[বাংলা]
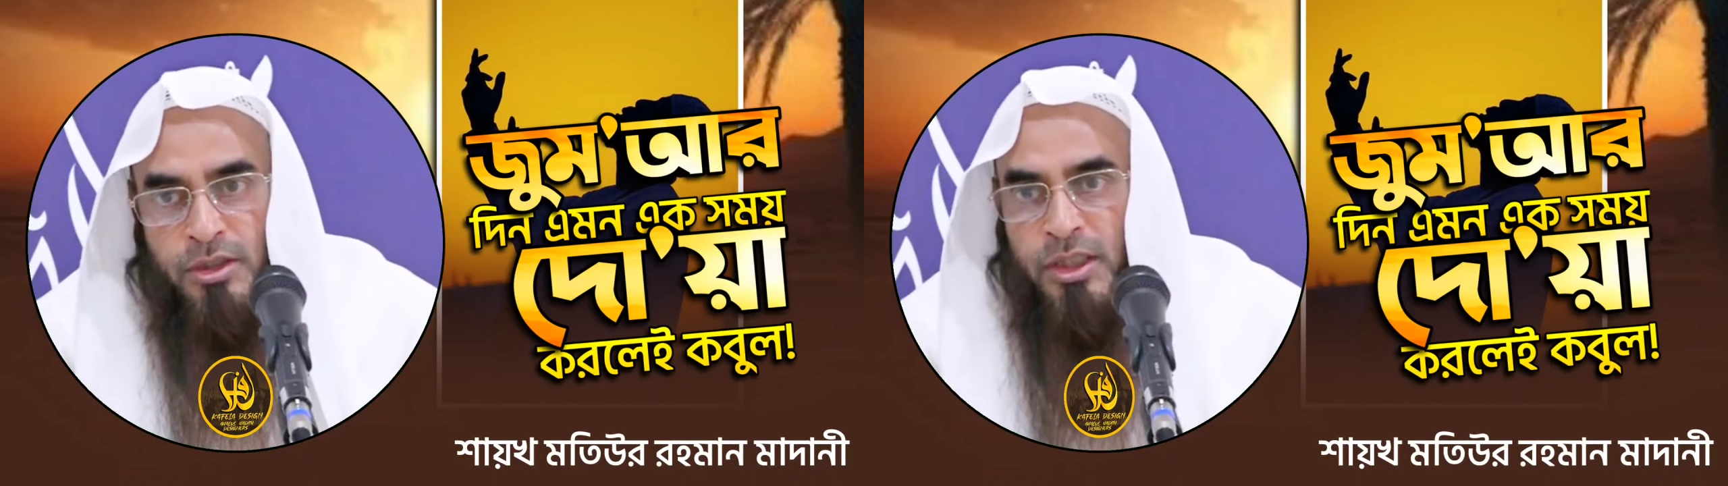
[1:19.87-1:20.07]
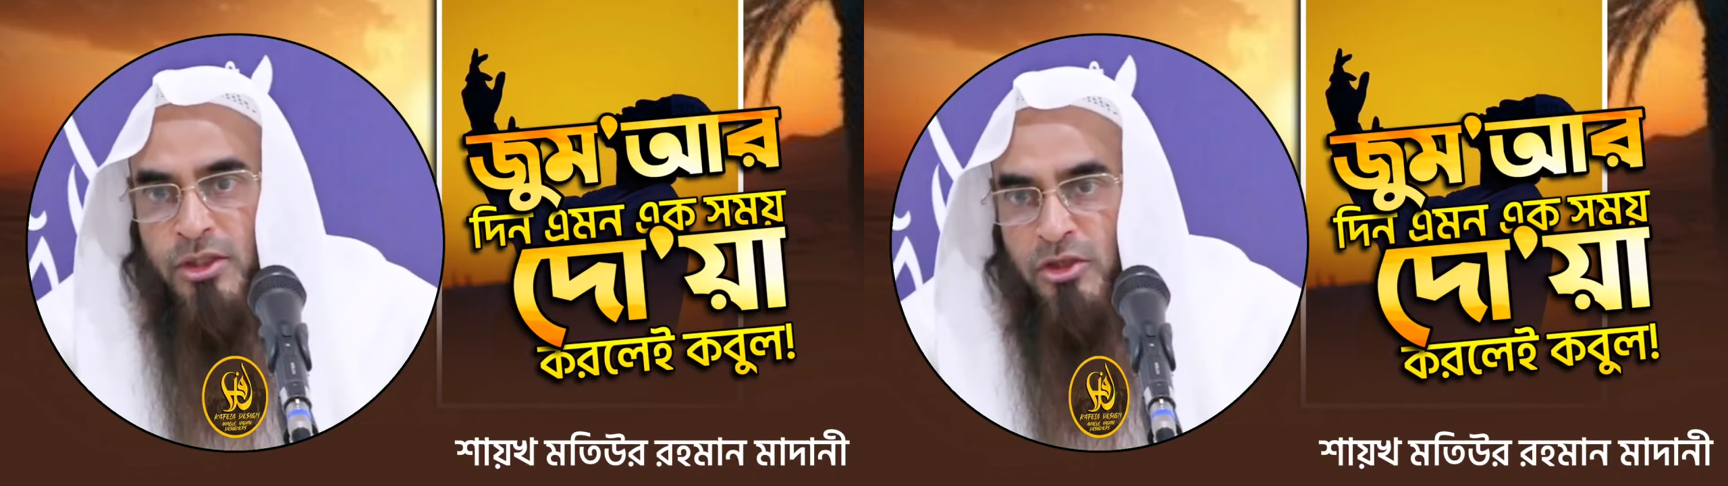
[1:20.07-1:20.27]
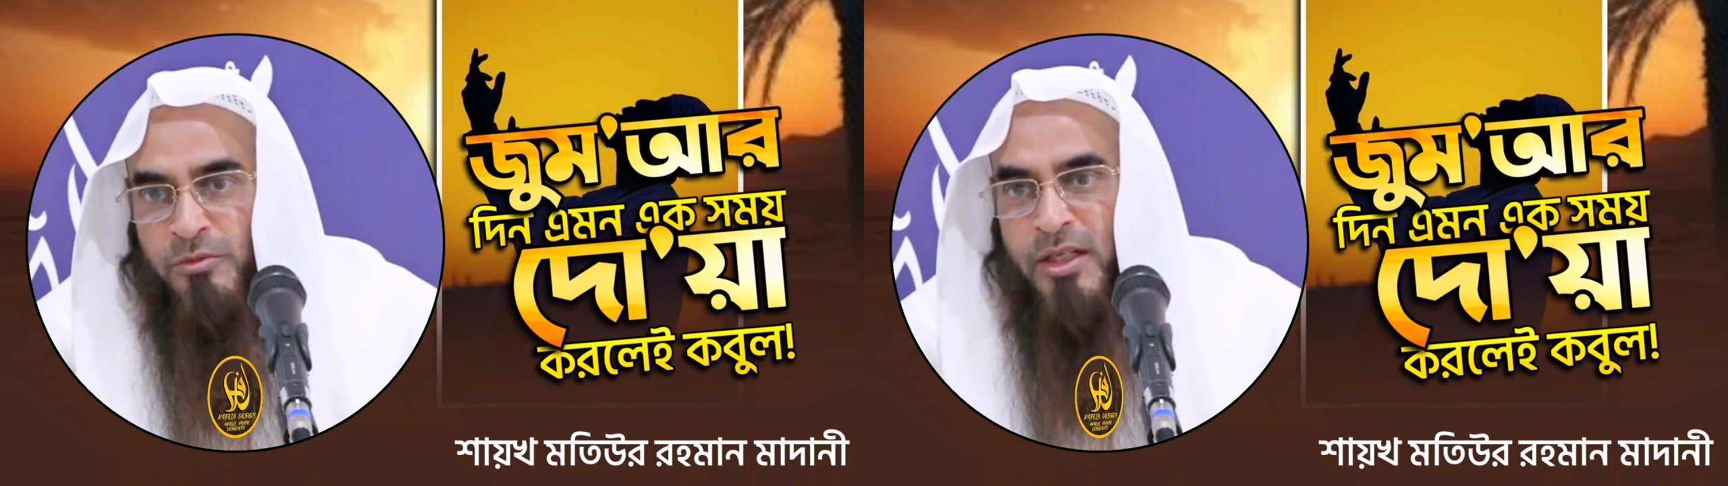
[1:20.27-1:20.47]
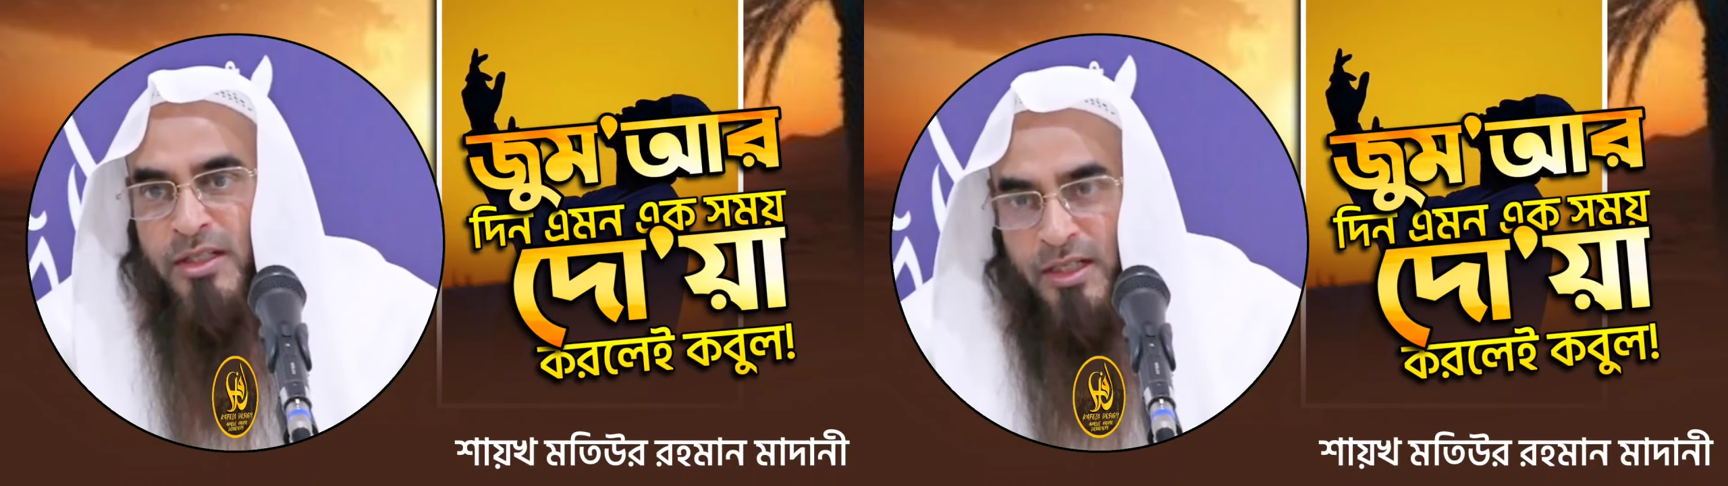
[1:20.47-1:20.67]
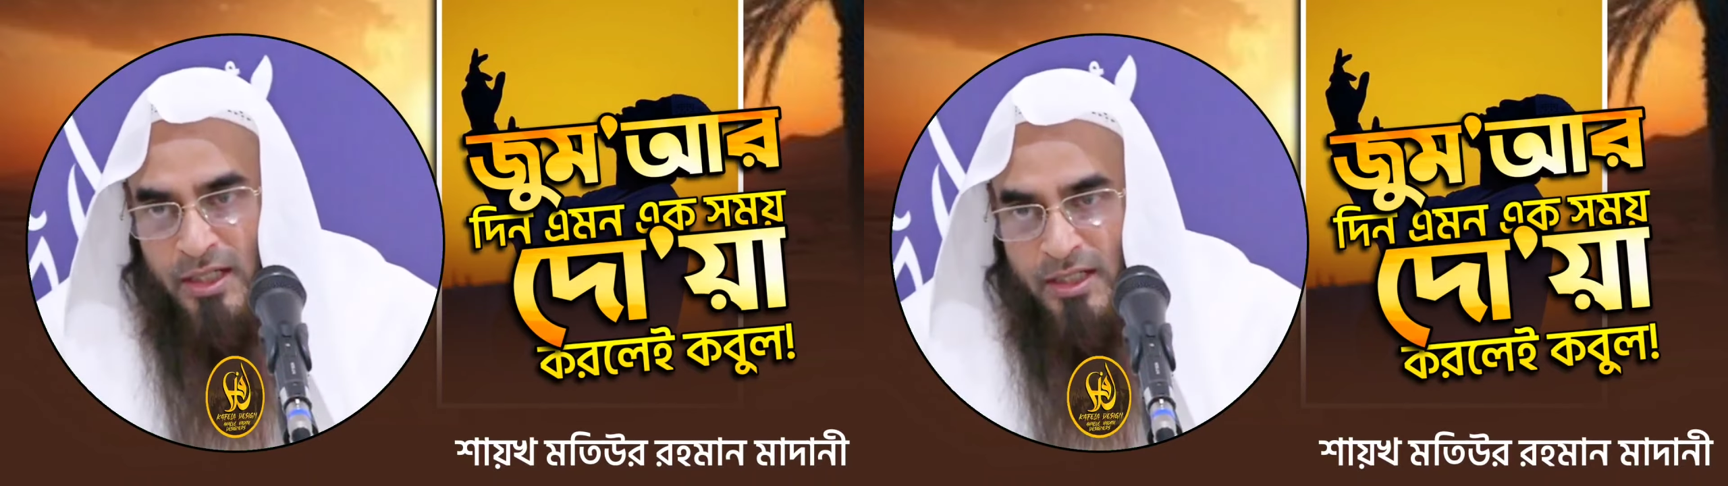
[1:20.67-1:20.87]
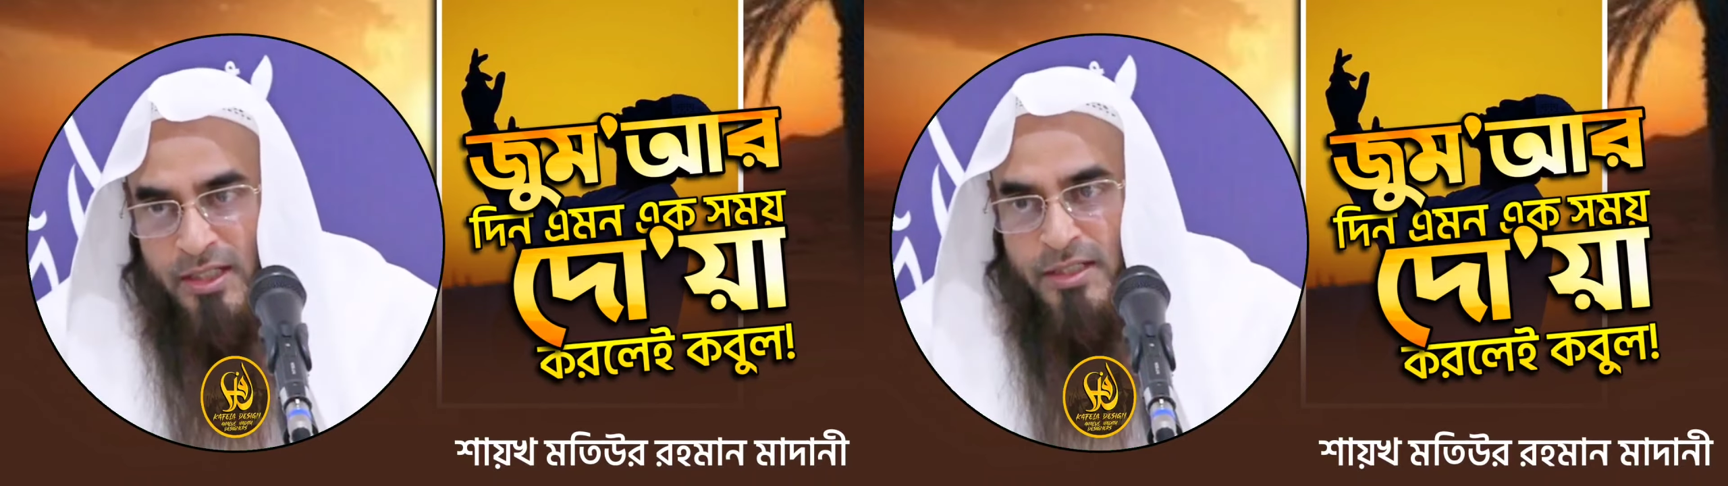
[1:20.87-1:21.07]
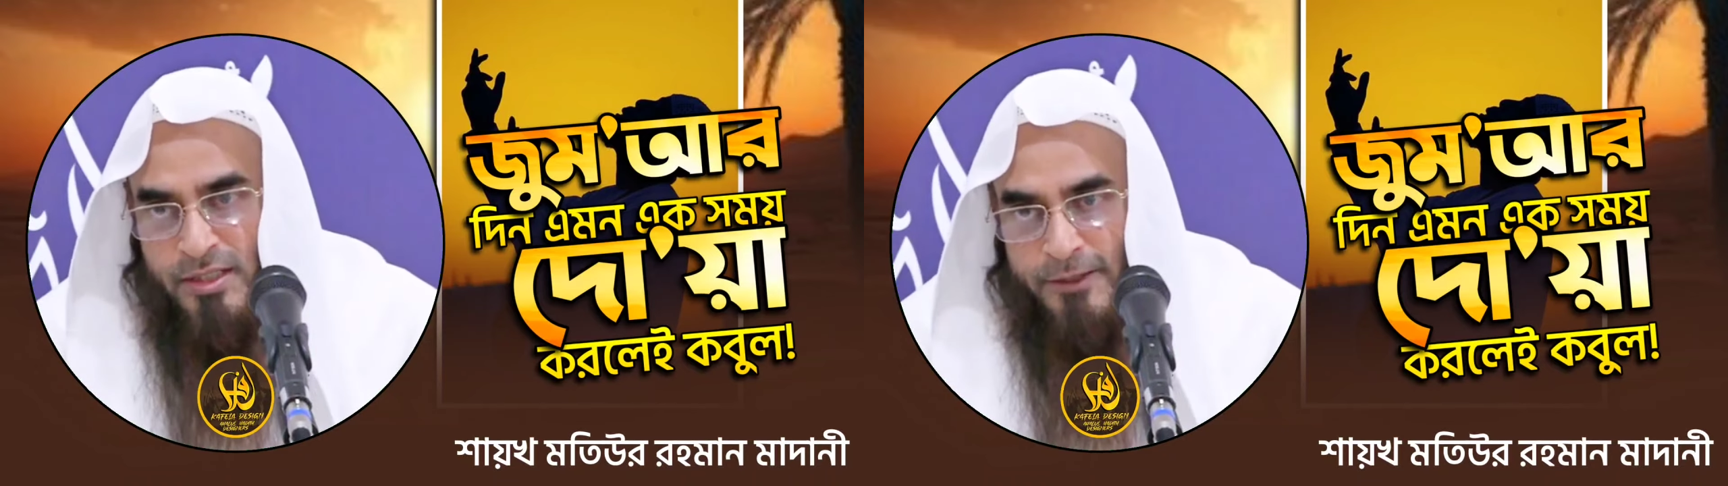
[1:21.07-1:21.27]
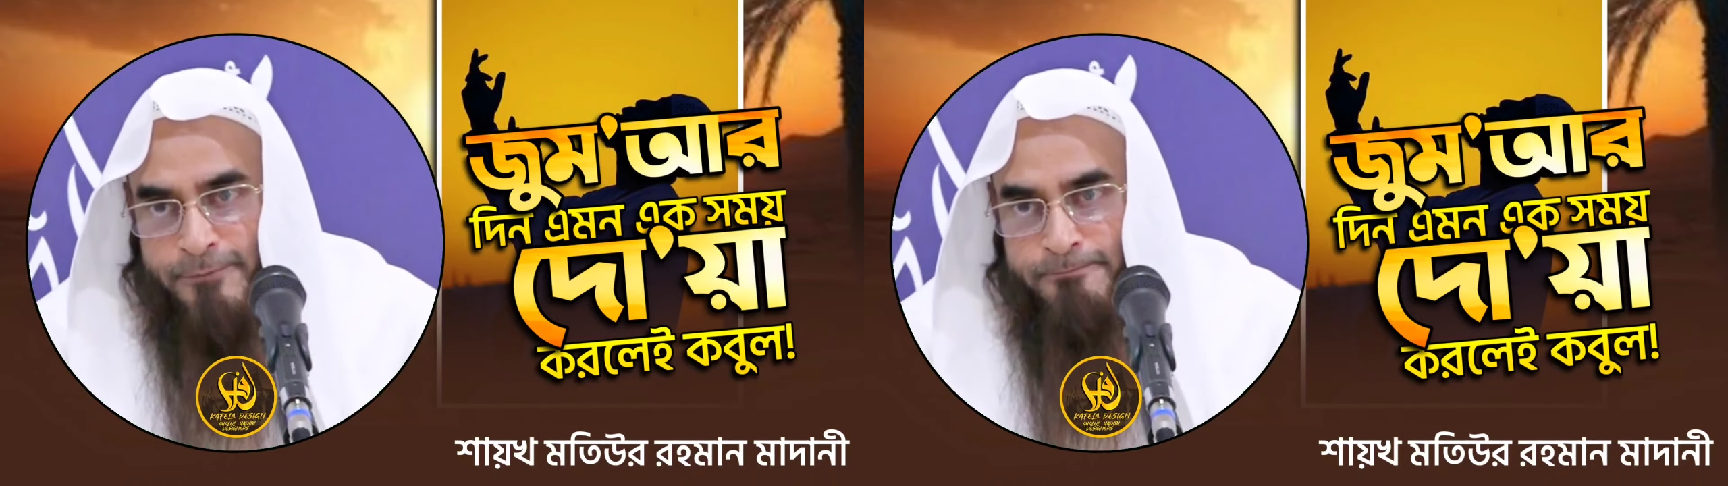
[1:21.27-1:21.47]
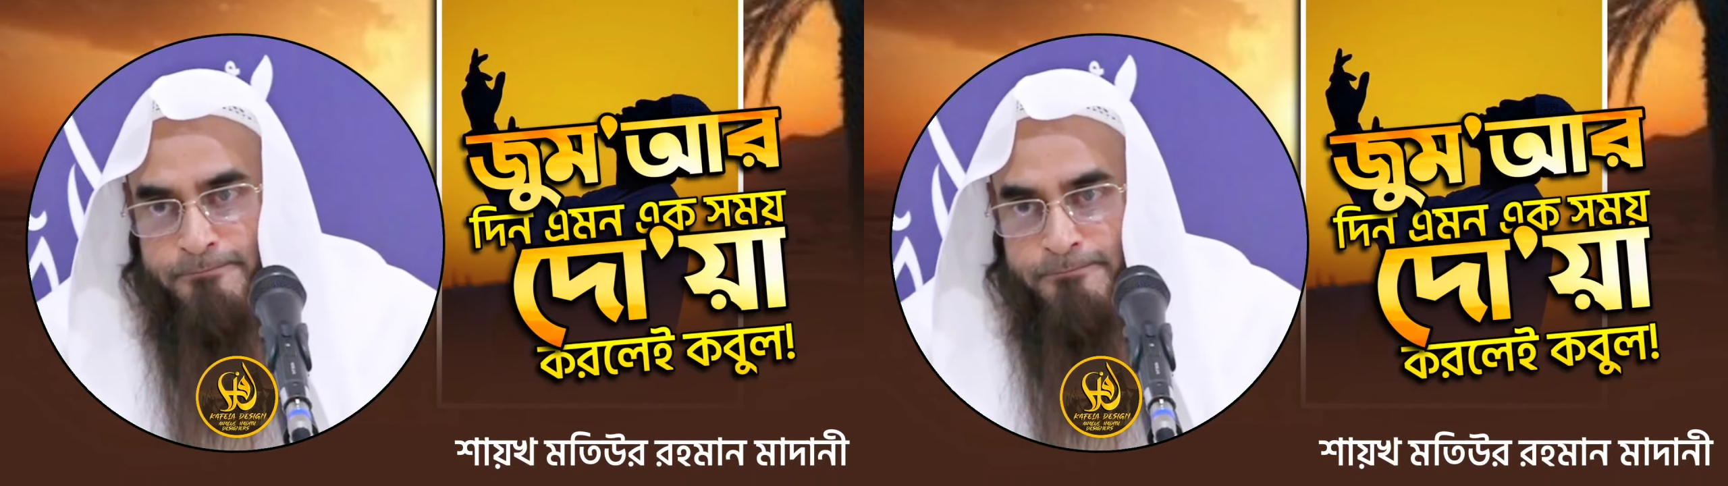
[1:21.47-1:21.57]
যেই সময়টা কাটাচ্ছেন